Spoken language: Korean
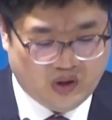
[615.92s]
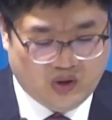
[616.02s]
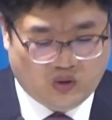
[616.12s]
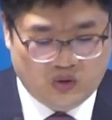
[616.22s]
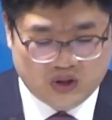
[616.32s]

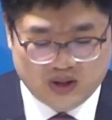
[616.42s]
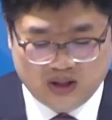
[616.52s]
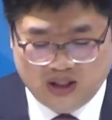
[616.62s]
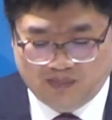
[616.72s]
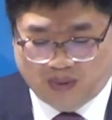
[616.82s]
오늘
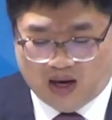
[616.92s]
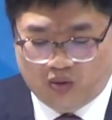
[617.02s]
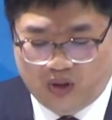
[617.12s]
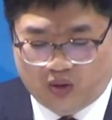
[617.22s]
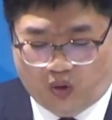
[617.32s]
저는 이
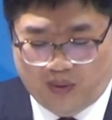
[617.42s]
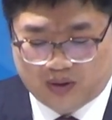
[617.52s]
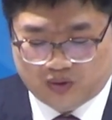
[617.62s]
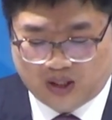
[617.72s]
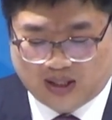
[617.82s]
바울의 고백
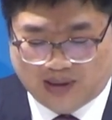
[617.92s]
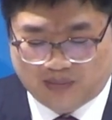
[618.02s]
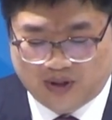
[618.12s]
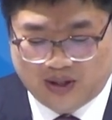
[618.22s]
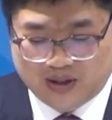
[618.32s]
속에
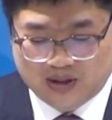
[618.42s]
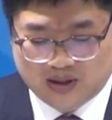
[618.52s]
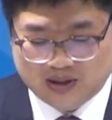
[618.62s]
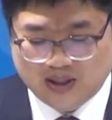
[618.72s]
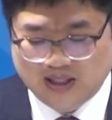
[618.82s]
담겨
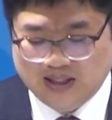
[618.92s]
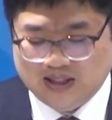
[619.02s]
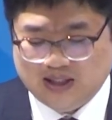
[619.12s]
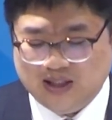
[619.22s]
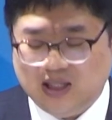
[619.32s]
있는
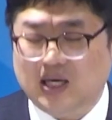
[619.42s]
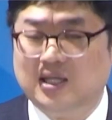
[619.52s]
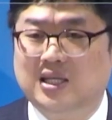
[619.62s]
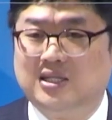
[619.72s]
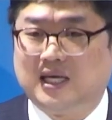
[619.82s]

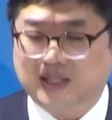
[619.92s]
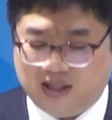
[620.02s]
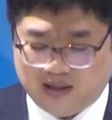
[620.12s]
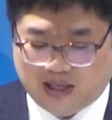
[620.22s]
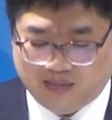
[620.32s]
신앙인의
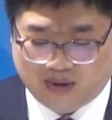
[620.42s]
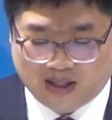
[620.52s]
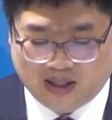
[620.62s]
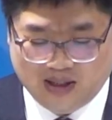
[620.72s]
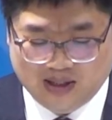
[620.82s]
자세를
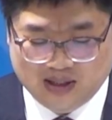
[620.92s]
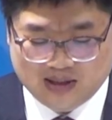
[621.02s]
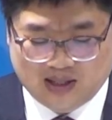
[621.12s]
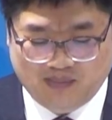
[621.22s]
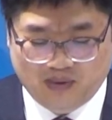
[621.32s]
함께
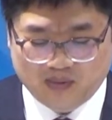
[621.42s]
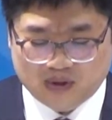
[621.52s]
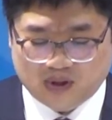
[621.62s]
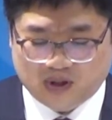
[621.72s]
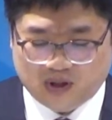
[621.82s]

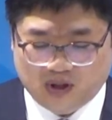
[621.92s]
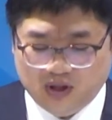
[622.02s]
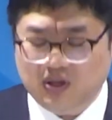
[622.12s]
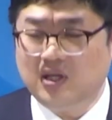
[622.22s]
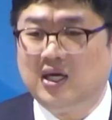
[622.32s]
살피면서
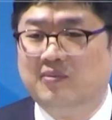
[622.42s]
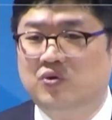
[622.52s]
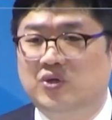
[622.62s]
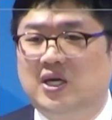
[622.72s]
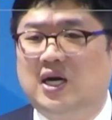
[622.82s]
어떻게 하면
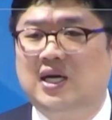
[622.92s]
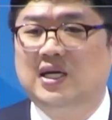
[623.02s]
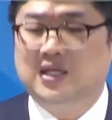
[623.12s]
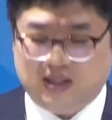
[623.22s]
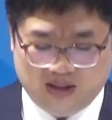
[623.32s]
우리가
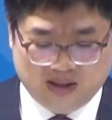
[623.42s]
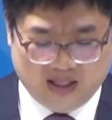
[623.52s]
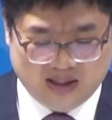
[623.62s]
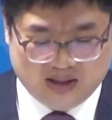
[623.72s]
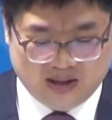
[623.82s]

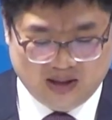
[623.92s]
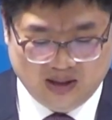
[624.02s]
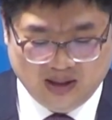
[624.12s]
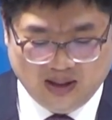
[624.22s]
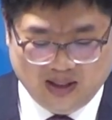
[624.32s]

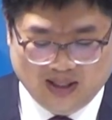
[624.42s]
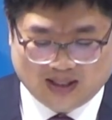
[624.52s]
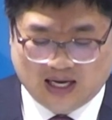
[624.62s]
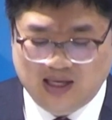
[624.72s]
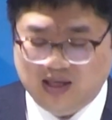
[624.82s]
끝까지
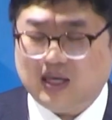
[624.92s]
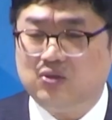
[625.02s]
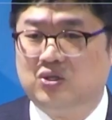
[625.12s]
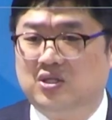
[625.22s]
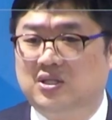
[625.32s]
달려갈
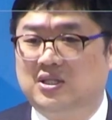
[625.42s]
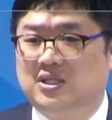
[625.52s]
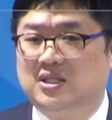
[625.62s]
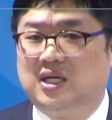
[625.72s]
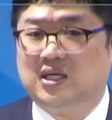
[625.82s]
수 있는
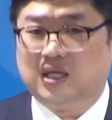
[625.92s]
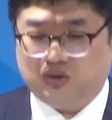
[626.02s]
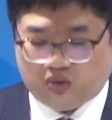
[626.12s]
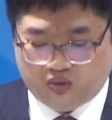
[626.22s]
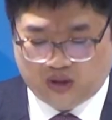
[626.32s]
신앙의
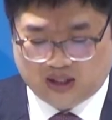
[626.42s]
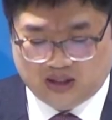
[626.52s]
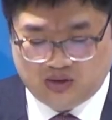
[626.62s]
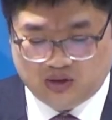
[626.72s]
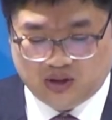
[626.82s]
소유자가
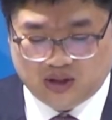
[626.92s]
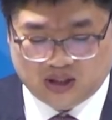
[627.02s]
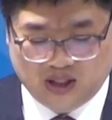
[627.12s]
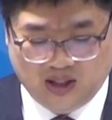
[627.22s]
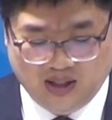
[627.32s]
될 수
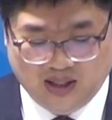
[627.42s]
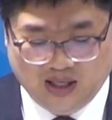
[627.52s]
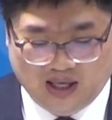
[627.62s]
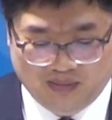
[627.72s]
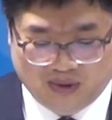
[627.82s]
있는지
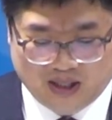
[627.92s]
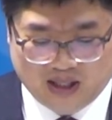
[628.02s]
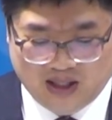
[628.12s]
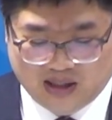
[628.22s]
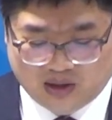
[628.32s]

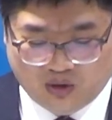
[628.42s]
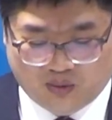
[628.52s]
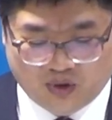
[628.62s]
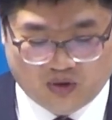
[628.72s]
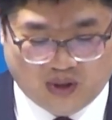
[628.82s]
함께
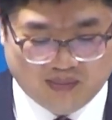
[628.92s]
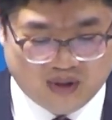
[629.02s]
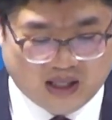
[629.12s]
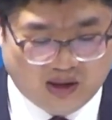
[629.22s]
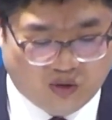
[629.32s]
나눠보려고
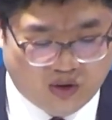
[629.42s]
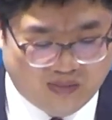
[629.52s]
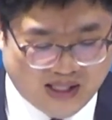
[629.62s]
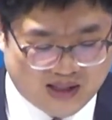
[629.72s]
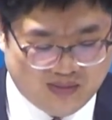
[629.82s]
합니다. 오늘
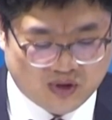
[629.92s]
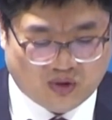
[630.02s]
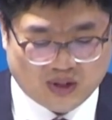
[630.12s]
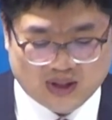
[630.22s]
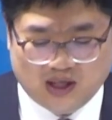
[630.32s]
말씀을
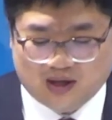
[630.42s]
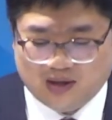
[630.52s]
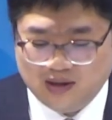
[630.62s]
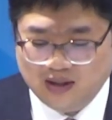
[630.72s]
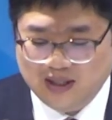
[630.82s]
통해서